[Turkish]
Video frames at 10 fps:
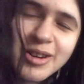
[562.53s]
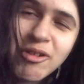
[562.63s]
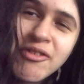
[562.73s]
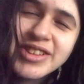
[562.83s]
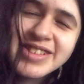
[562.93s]

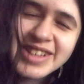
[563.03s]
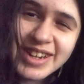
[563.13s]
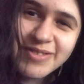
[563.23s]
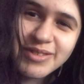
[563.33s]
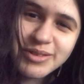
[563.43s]
Covid'in
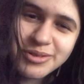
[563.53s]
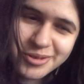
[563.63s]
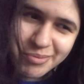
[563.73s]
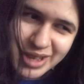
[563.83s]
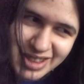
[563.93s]
tarafını
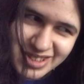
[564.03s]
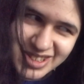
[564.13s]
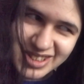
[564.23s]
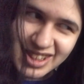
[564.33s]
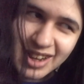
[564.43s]
tuttum
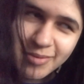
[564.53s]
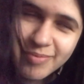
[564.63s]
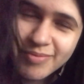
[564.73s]
yanlışlıkla.